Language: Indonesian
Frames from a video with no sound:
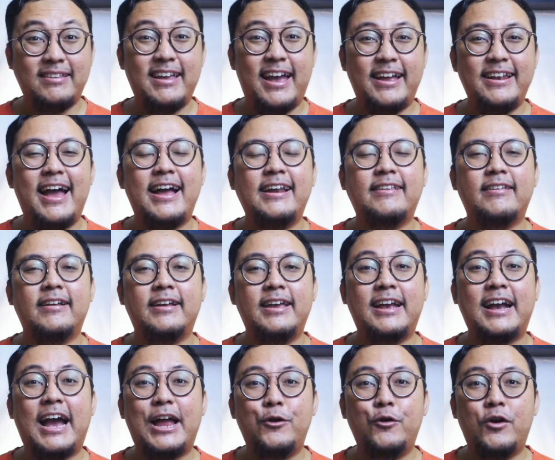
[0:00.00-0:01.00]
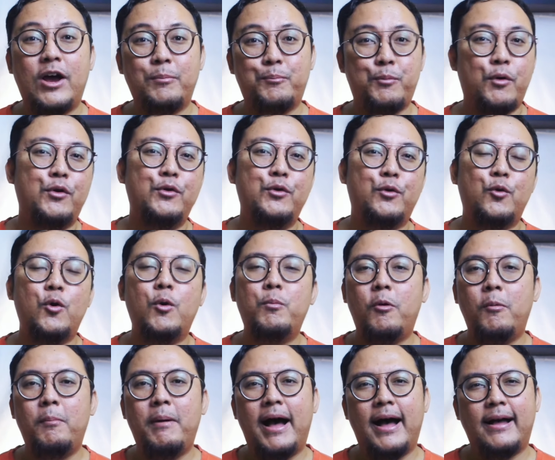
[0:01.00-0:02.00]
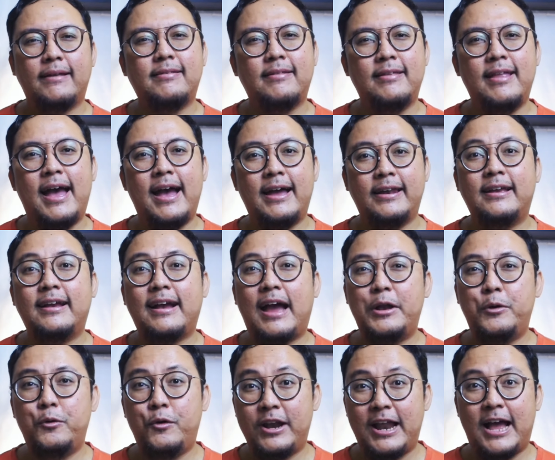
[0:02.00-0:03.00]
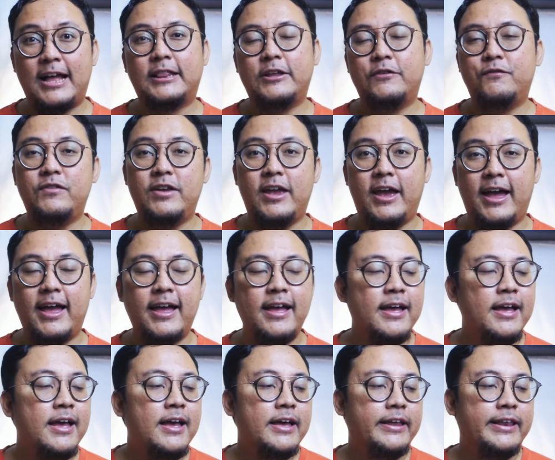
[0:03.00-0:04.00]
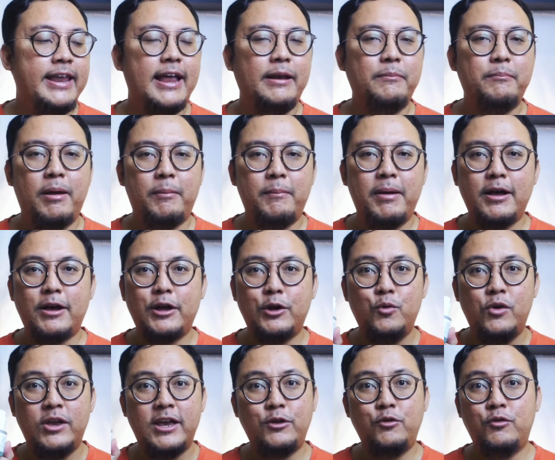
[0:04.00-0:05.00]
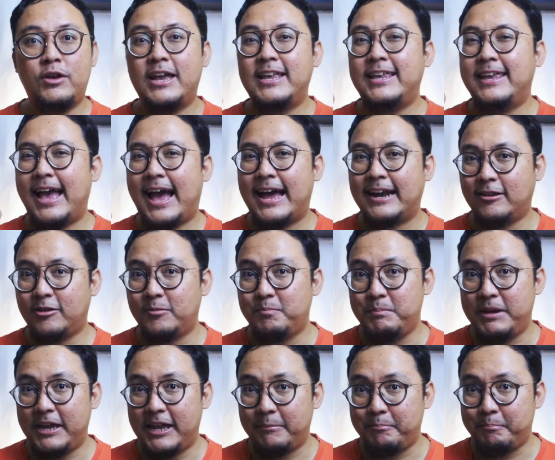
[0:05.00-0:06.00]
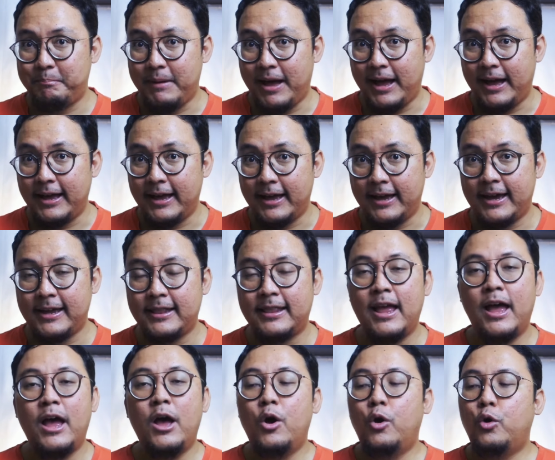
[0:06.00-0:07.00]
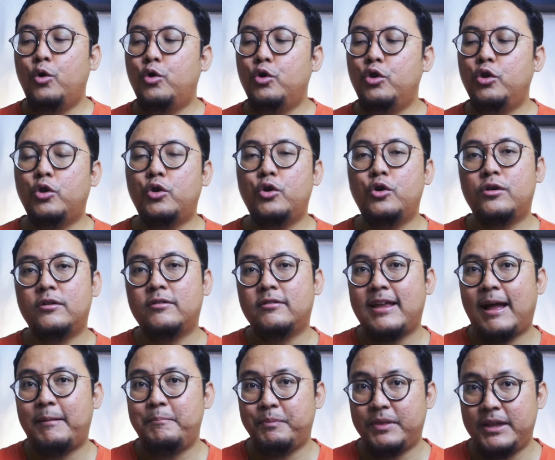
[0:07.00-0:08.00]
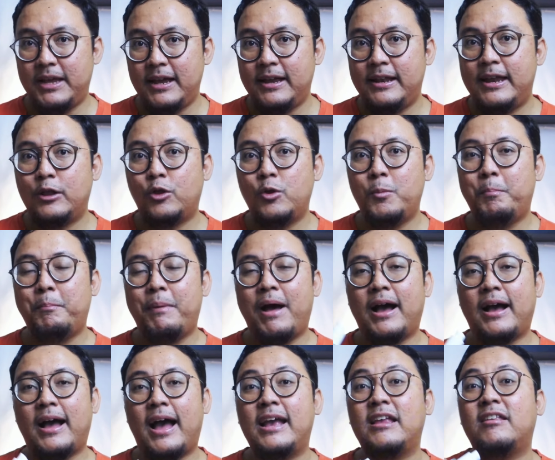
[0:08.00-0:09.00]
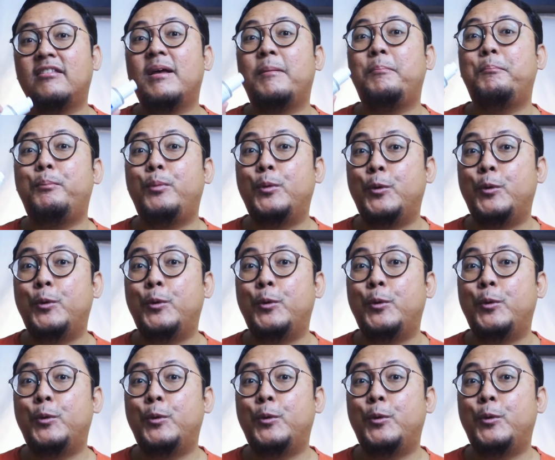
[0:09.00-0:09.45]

ya dari segi kandungan produk. Gue mau bahas dari kandungan aktifnya. Dan memang keduanya juga nyaris mirip banget untuk something dia tuh pakai 10%